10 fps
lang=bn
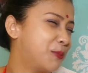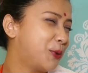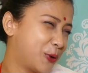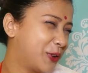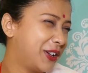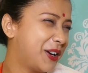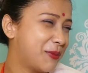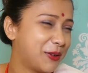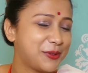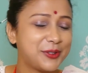পুরোনো দিনের
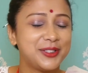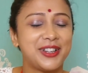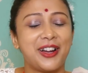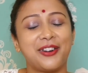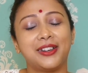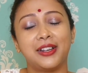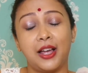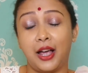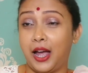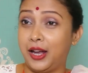মানুষ তো যা হয়
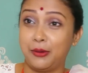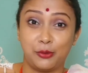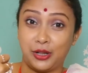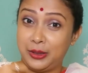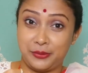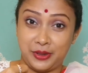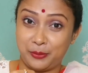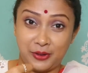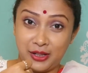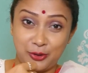হ্যাঁ এই মুখে লিপস্টিক
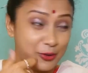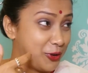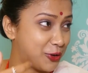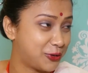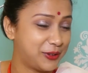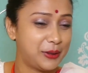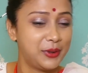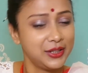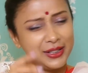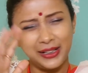পরলে ঠোঁট নষ্ট হয়ে
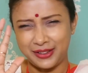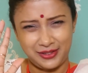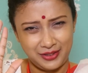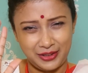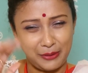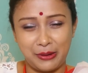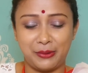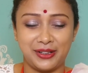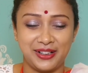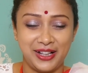যাবে ঠিক আছে সেটা
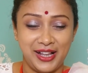বাবার